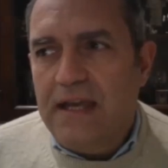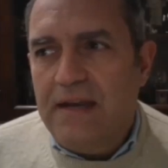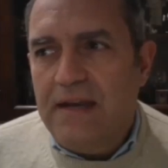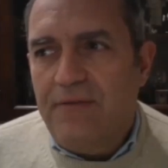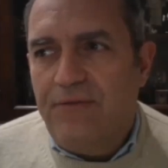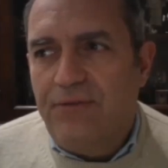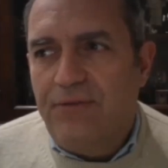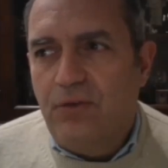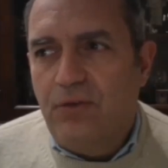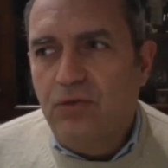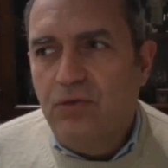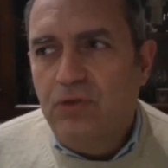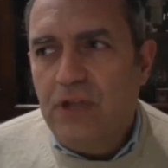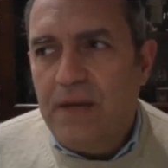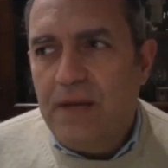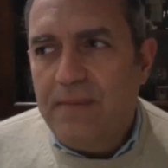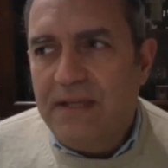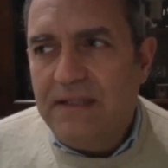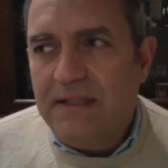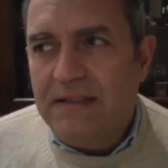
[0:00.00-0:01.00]
è
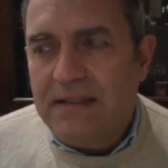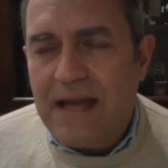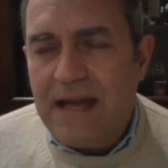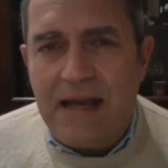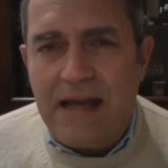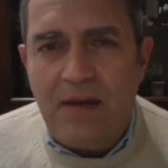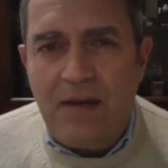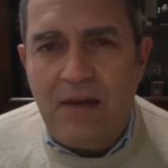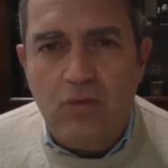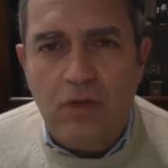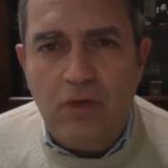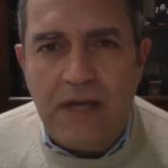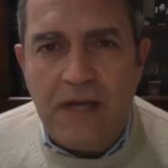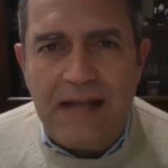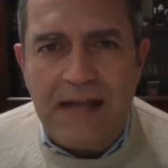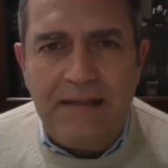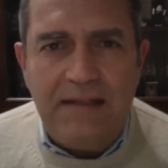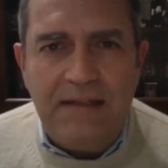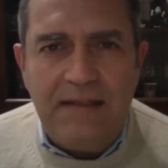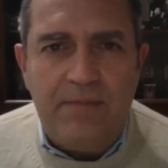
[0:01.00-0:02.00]
fondamentale un
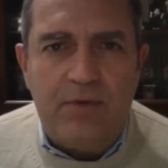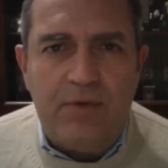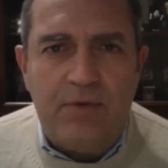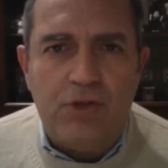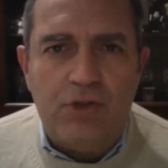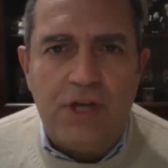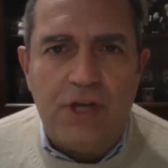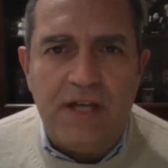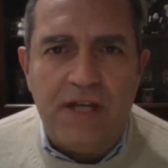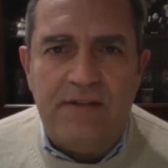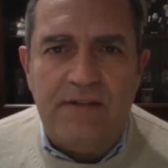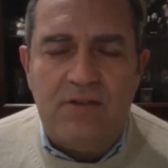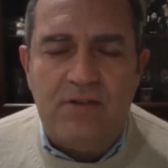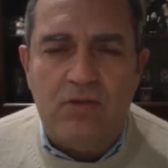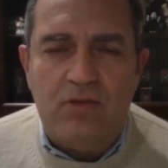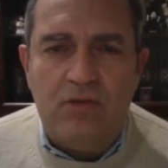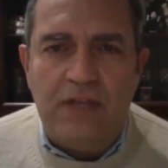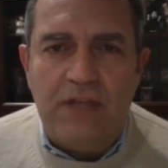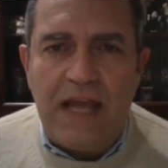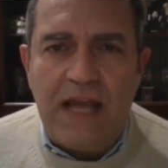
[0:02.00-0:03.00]
grande
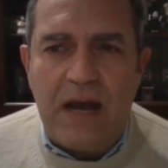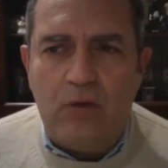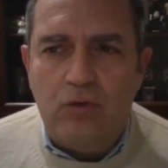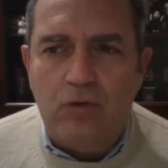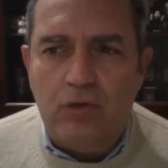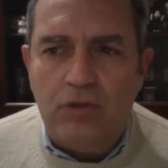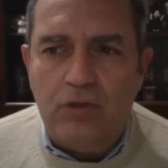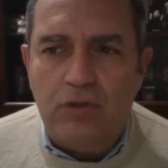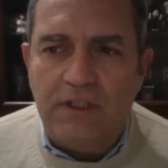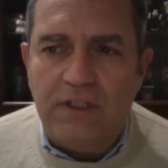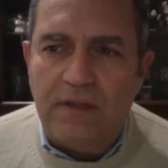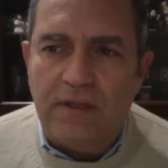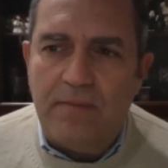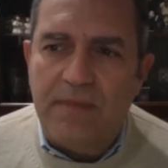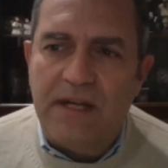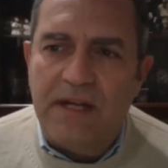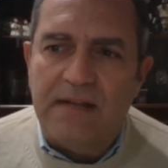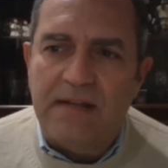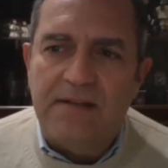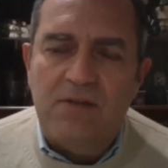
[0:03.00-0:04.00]
processo di
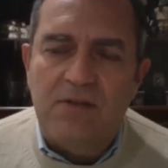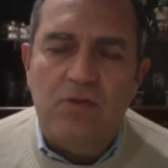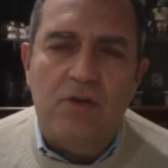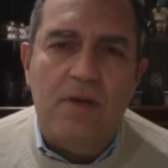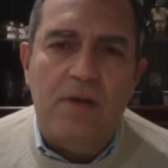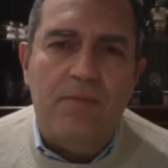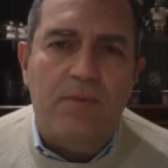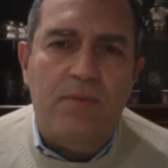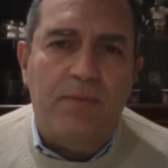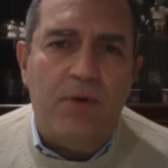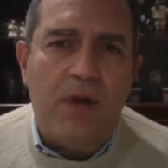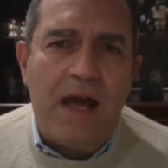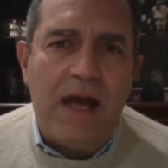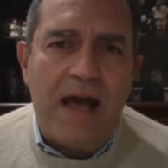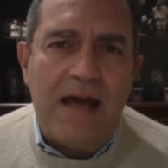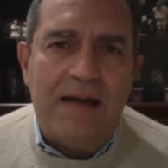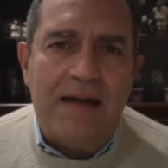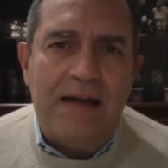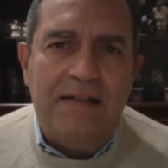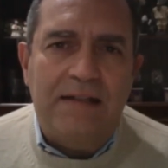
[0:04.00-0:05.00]
autodeterminazione
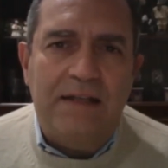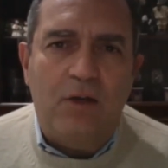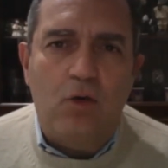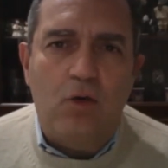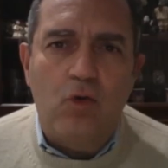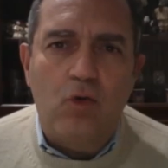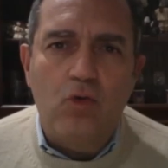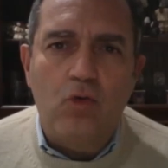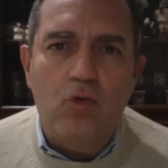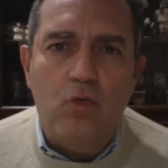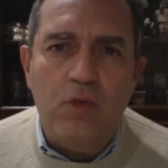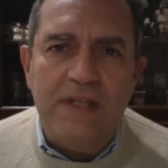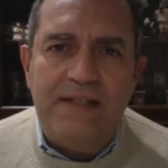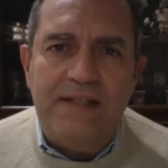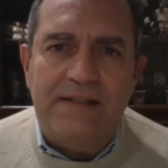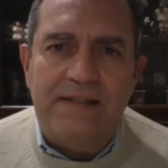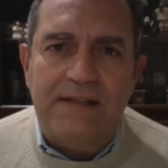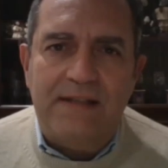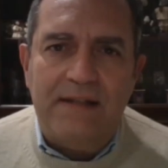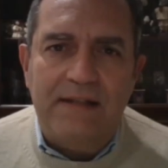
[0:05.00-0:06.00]
popolare, di
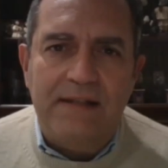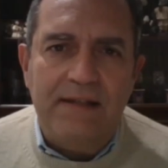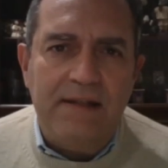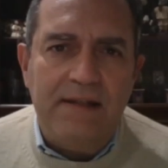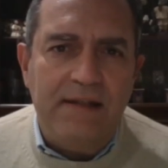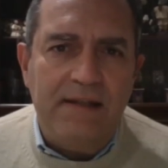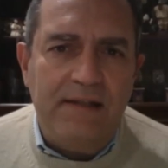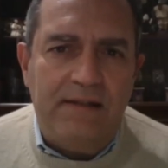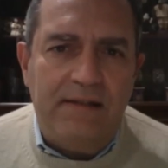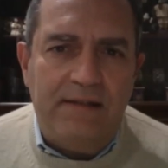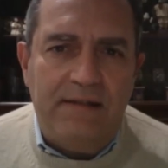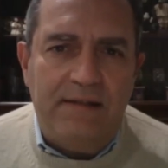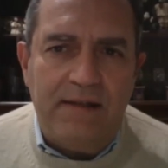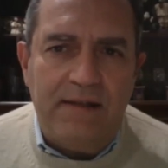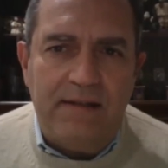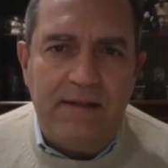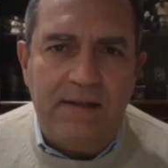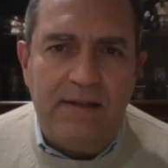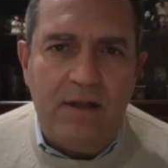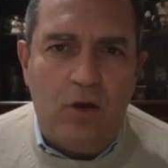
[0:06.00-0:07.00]
conquista dei diritti
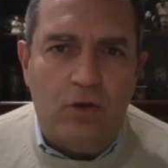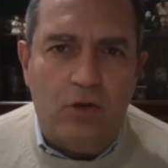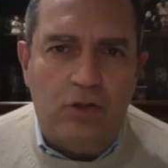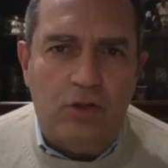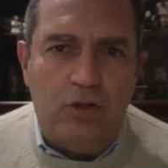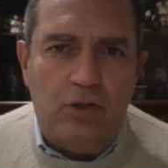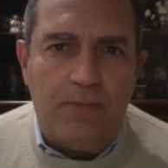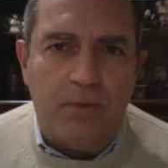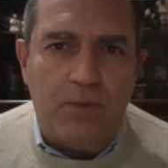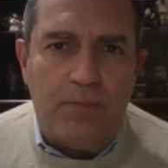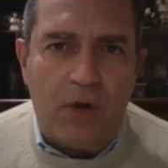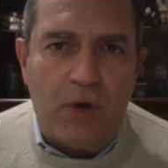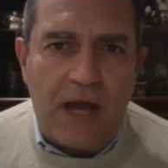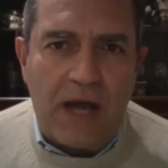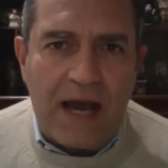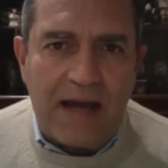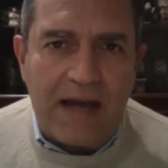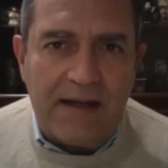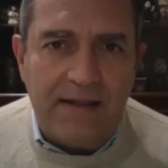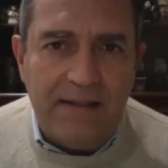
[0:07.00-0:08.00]
e di lotta
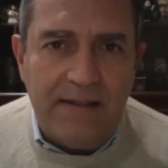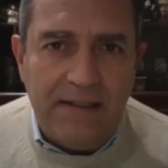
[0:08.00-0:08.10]
popolare.